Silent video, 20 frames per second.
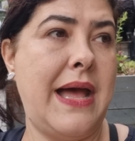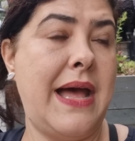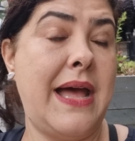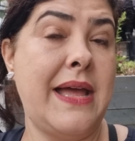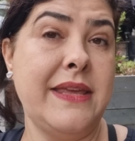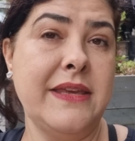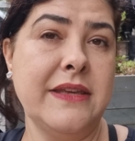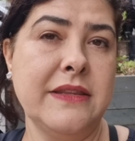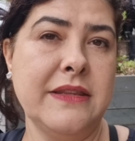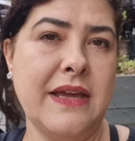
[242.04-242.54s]

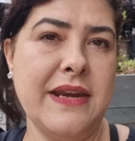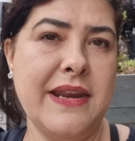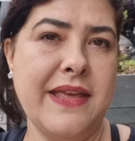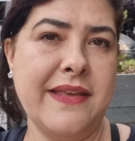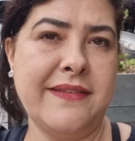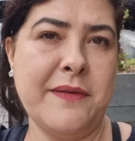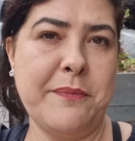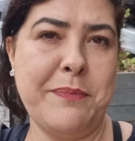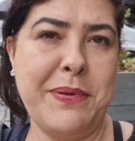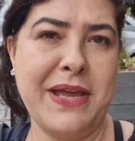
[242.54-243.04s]
Ainda
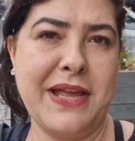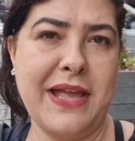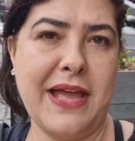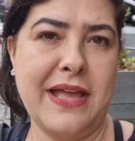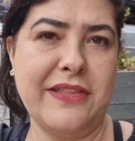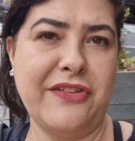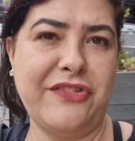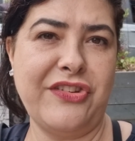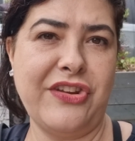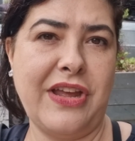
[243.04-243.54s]
nessa
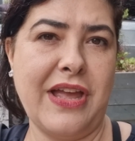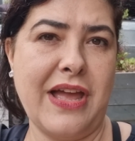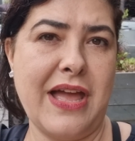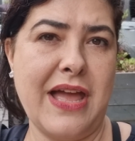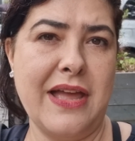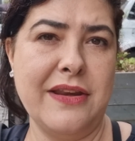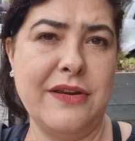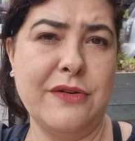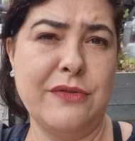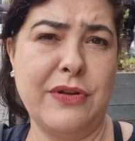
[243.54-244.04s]
pegada de
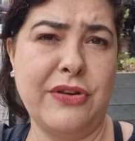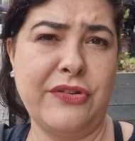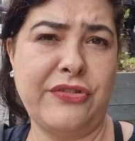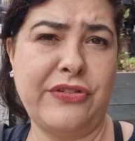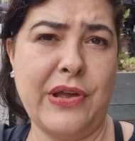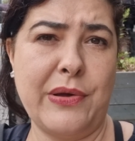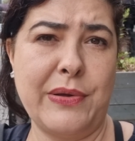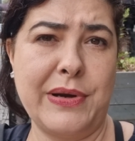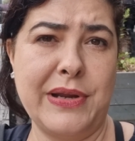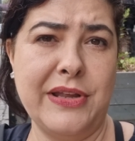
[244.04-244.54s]
carne, um
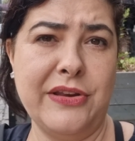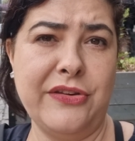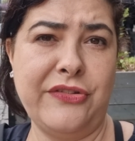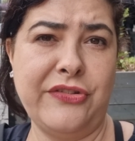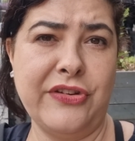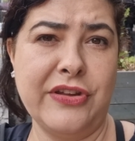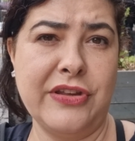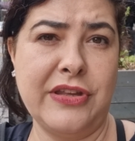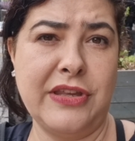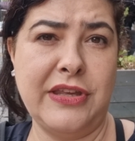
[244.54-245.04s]

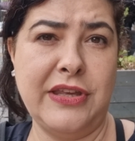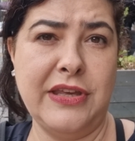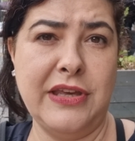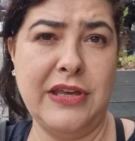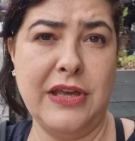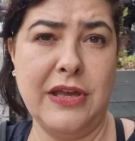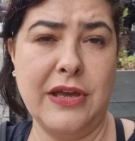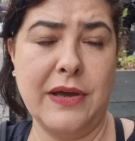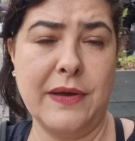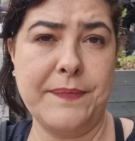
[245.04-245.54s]
restaurante
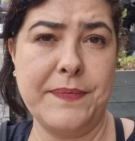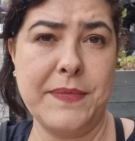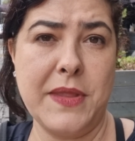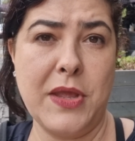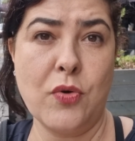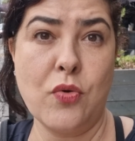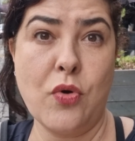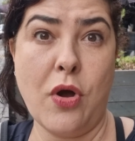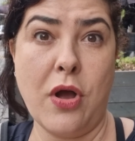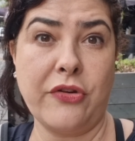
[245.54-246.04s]
que
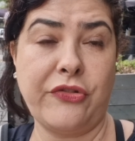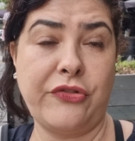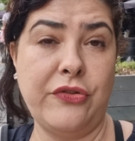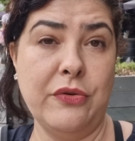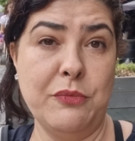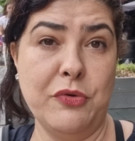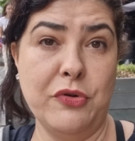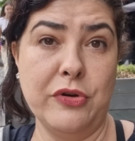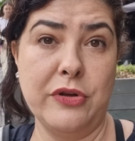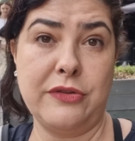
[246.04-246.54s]
eu
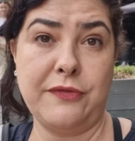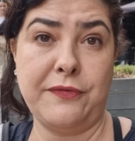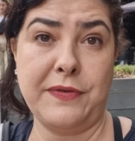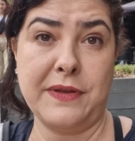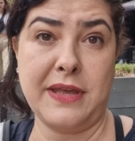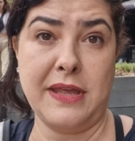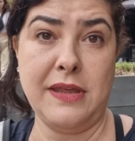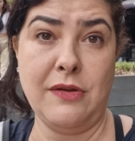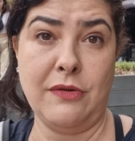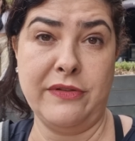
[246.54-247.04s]
gosto muito,
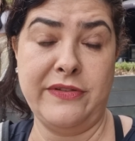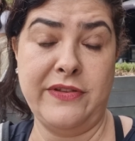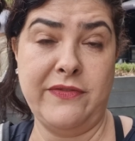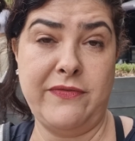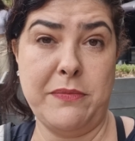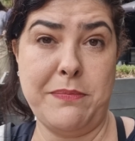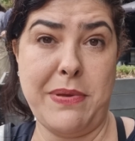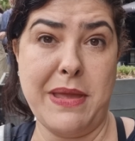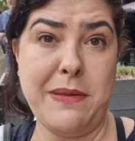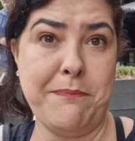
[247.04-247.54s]
fiquei
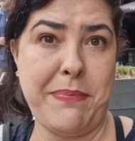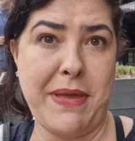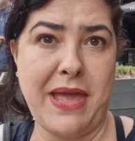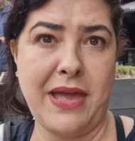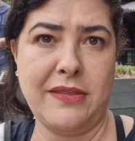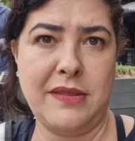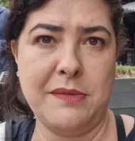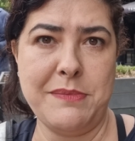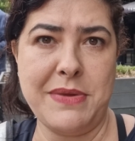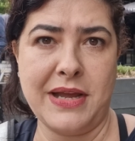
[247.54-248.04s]
inclusive bem
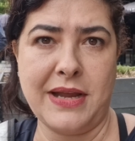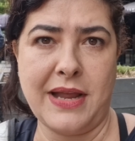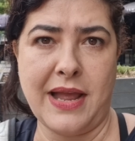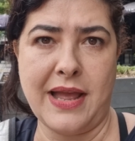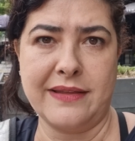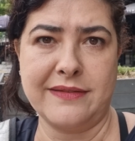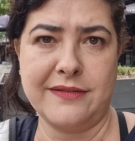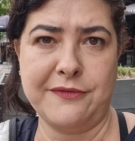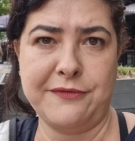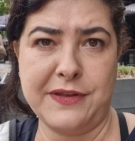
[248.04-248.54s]
perto da minha
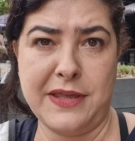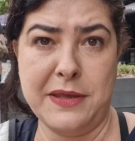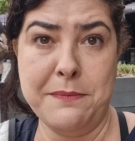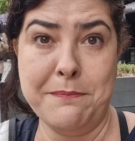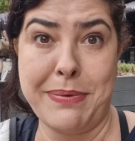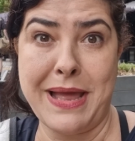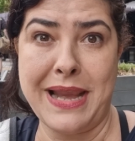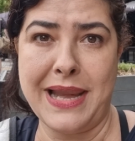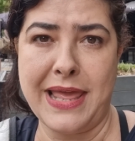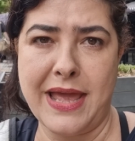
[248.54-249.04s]
casa, fiquei em
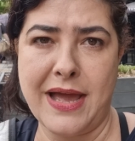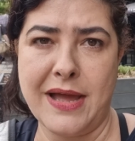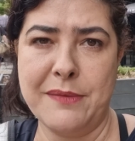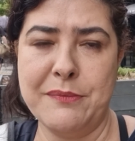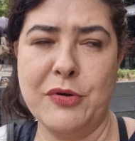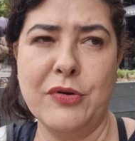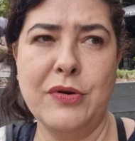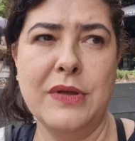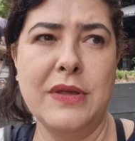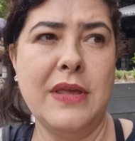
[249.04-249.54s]

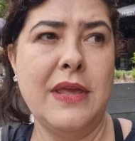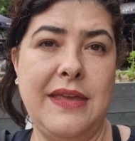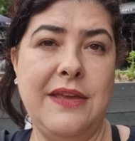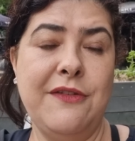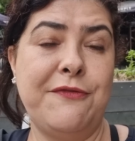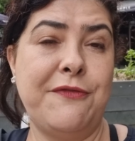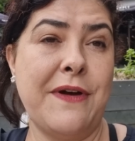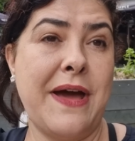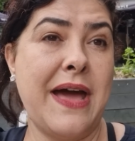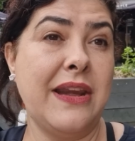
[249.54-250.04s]
Palermo. E
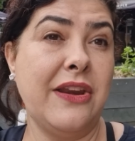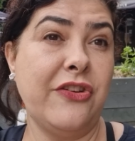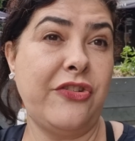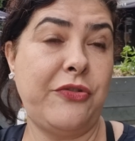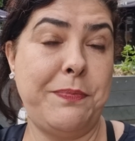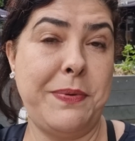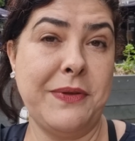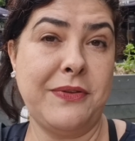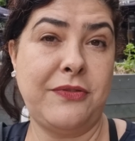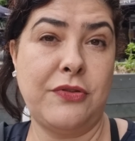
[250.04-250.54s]
várias
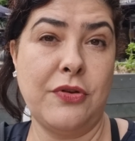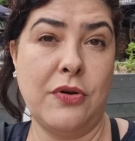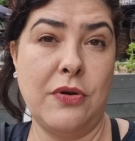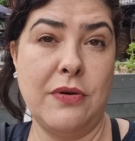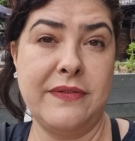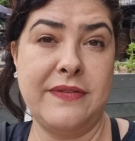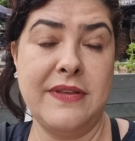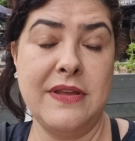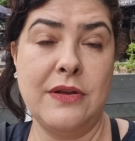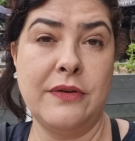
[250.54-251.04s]

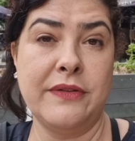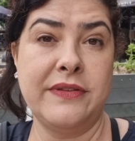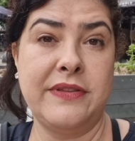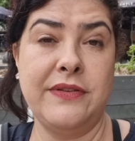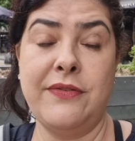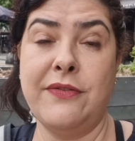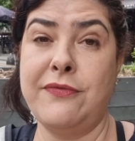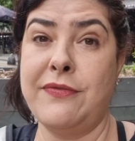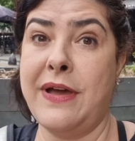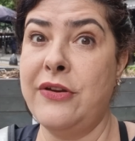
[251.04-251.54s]
pessoas,
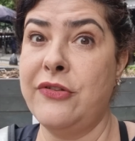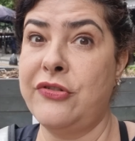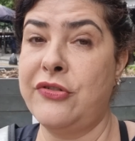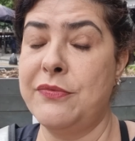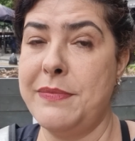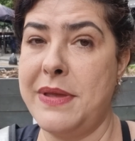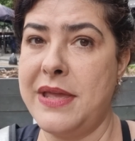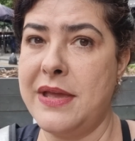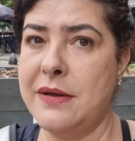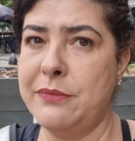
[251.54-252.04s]
inclusive vários
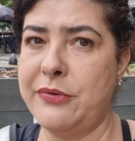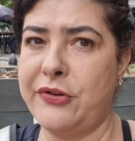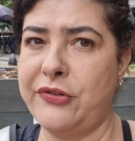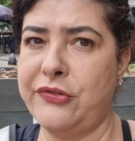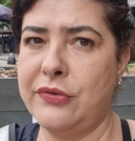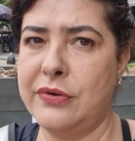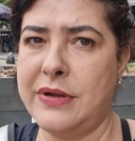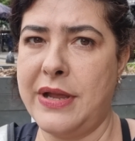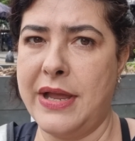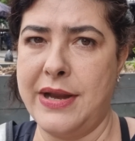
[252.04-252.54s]
membros
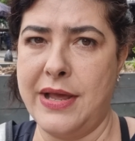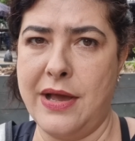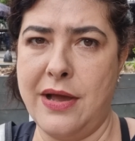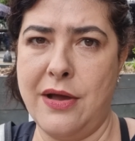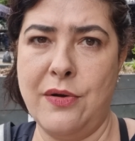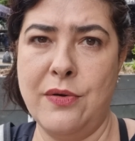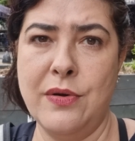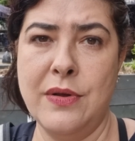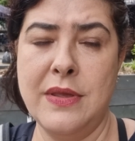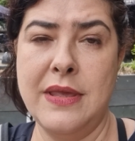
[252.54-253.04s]
do
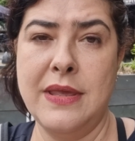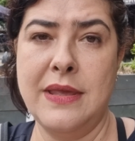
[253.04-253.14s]
canal,